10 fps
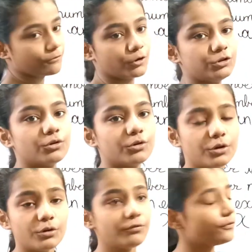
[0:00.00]
वो
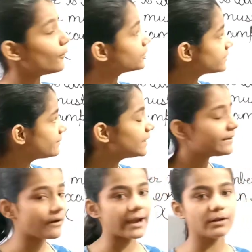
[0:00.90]
दोनों फोर से भी
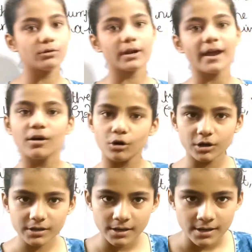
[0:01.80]
डिवाइड हो रहा है
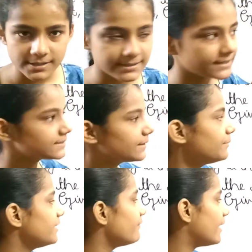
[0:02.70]
और सिक्स से
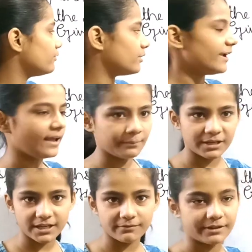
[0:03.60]
भी डिवाइड हो रहा है यहाँ
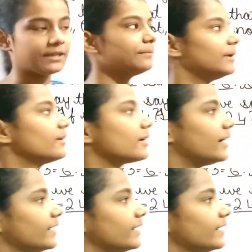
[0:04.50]
मैंने एक वेरिएबल रखा